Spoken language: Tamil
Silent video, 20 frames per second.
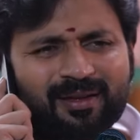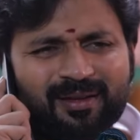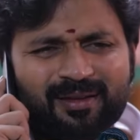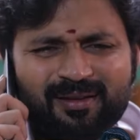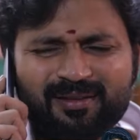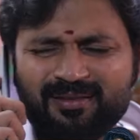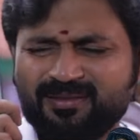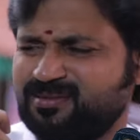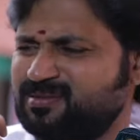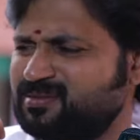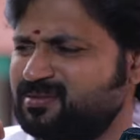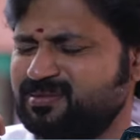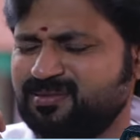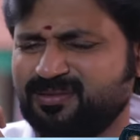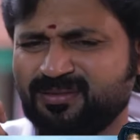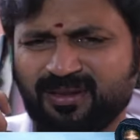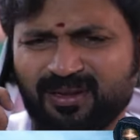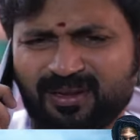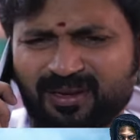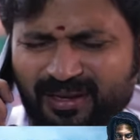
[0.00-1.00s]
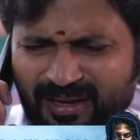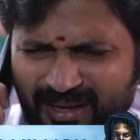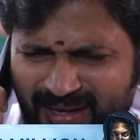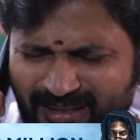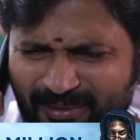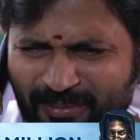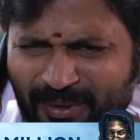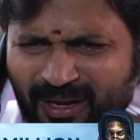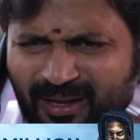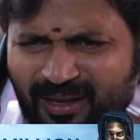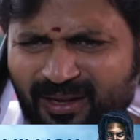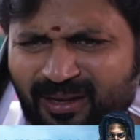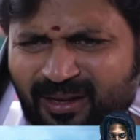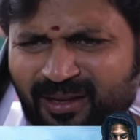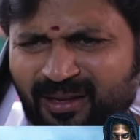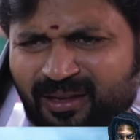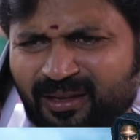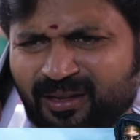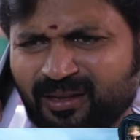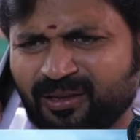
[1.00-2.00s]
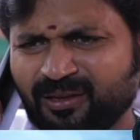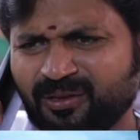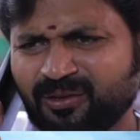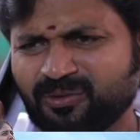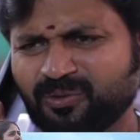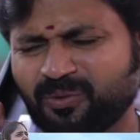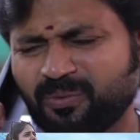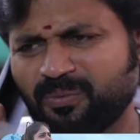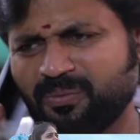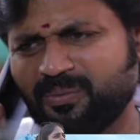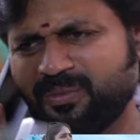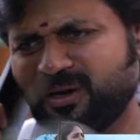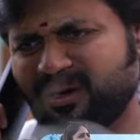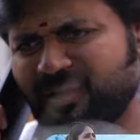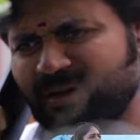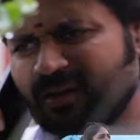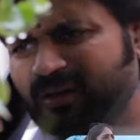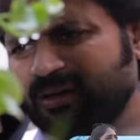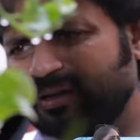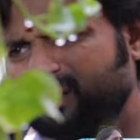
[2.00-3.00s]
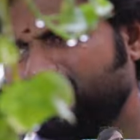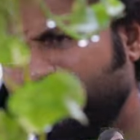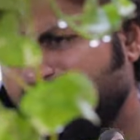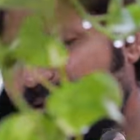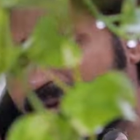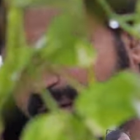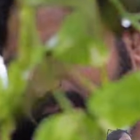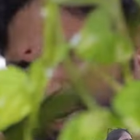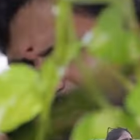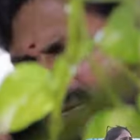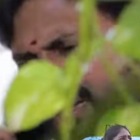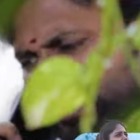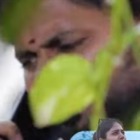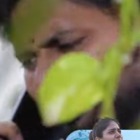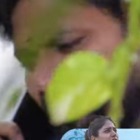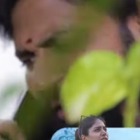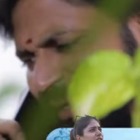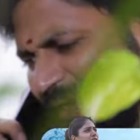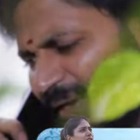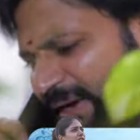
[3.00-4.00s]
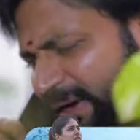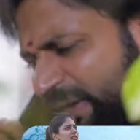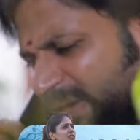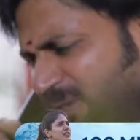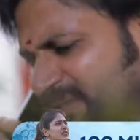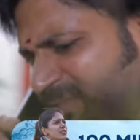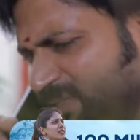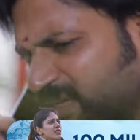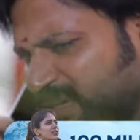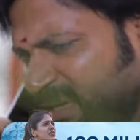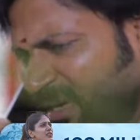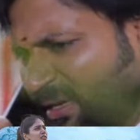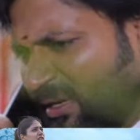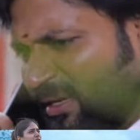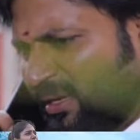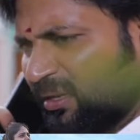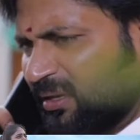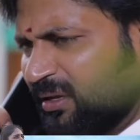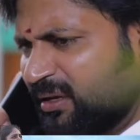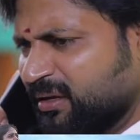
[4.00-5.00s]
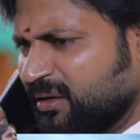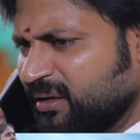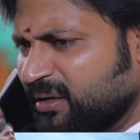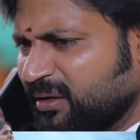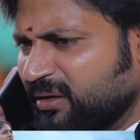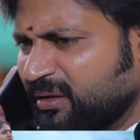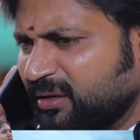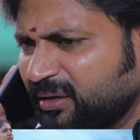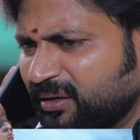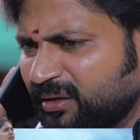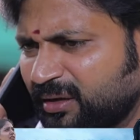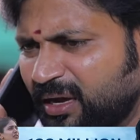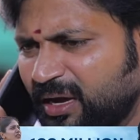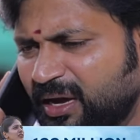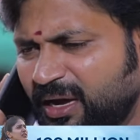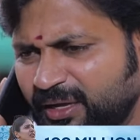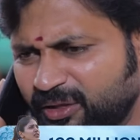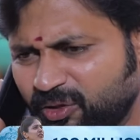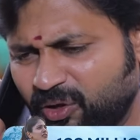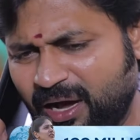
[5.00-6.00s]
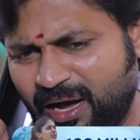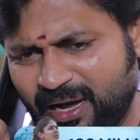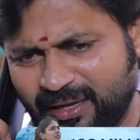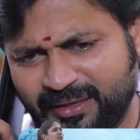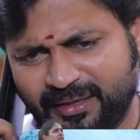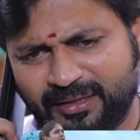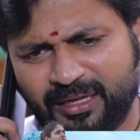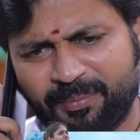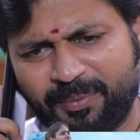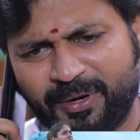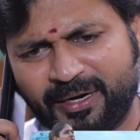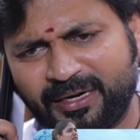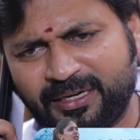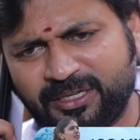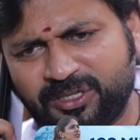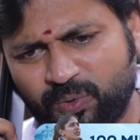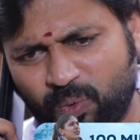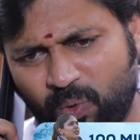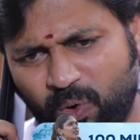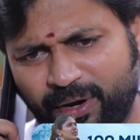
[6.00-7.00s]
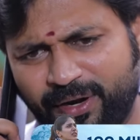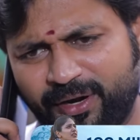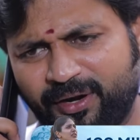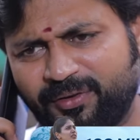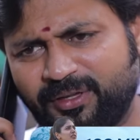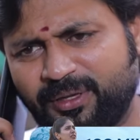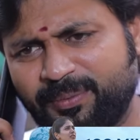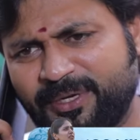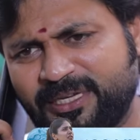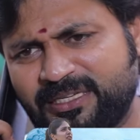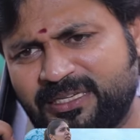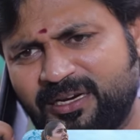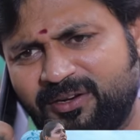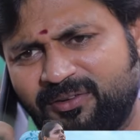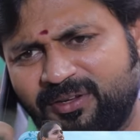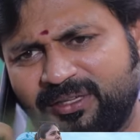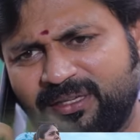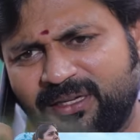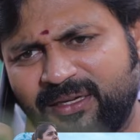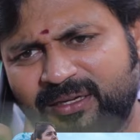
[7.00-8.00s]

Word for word: ஏ நிறுத்துமா சும்மா என்ன இந்த கிளி கிளிச்சிட்டு இருக்கிற நான் ஏதோ ஆதிய தப்பா நினைச்சு உன்கிட்ட பேசலான்னு